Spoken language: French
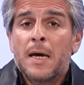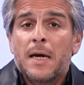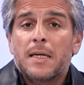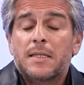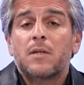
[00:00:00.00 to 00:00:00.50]

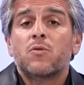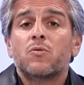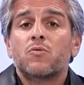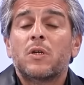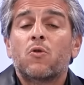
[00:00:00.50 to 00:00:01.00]
Et celle dont
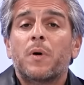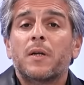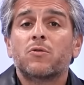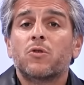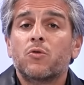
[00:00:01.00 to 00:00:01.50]
nous allons parler
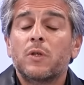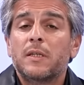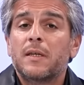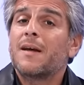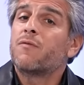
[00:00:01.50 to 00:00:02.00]
aujourd'hui, elle
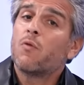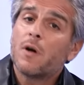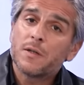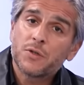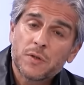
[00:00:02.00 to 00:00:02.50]
était à la
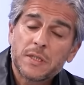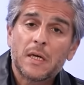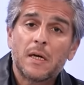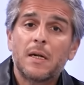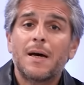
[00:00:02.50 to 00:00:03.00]
fois
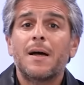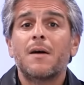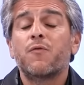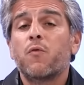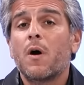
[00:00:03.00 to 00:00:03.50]
sociale, à la
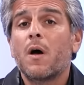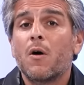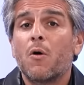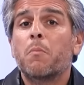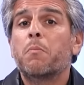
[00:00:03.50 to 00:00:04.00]
fois euh,